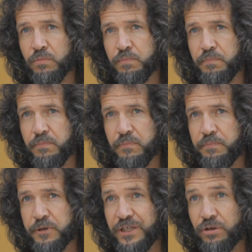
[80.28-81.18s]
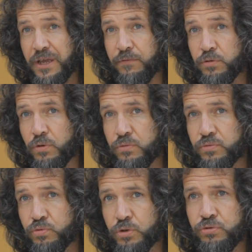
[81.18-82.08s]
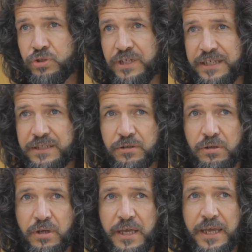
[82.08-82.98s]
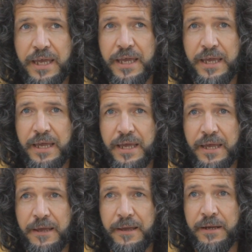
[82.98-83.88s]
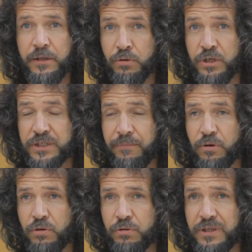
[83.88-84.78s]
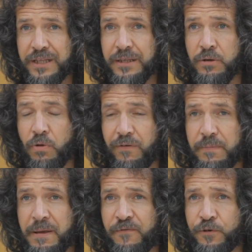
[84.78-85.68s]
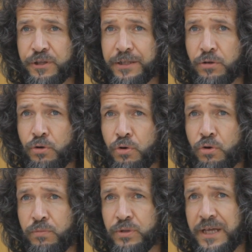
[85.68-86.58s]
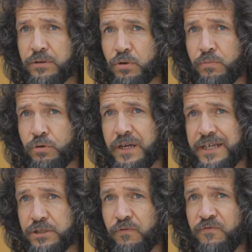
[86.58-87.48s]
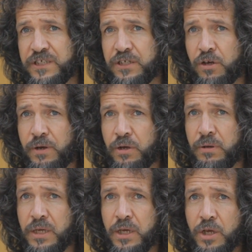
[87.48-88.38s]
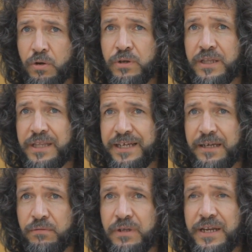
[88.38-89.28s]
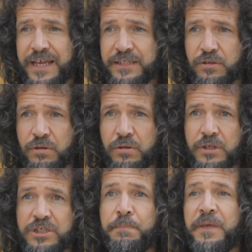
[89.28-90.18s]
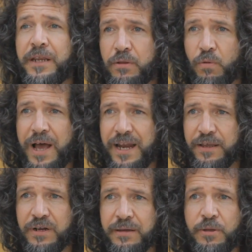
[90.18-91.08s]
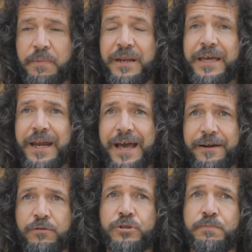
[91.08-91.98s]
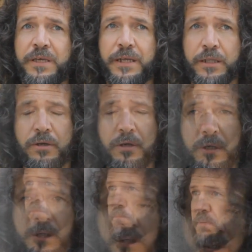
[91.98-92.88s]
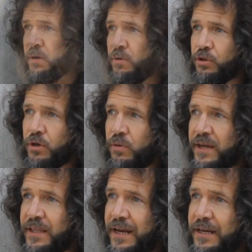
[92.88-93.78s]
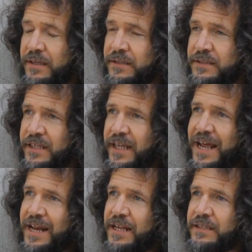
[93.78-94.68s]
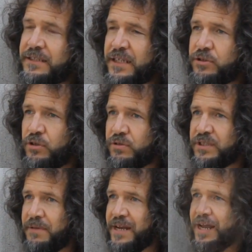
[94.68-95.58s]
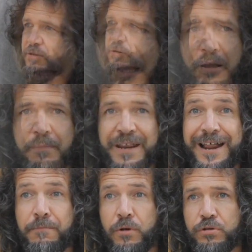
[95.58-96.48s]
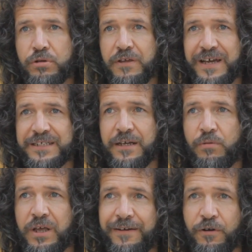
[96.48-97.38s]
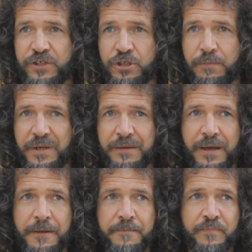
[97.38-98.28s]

un, progetto che ha avuto un suo successo eh, e, e di cui noi siamo contenti, di nuovo l'abbiamo affrontato non come, tanto come un innesto fisico ma come un, un innesto spirituale in qualche modo, per ricreare uno spirito. Per quanto riguarda in generale il senso di questa biennale, è una biennale molto diversa da quella che avevo visto prima,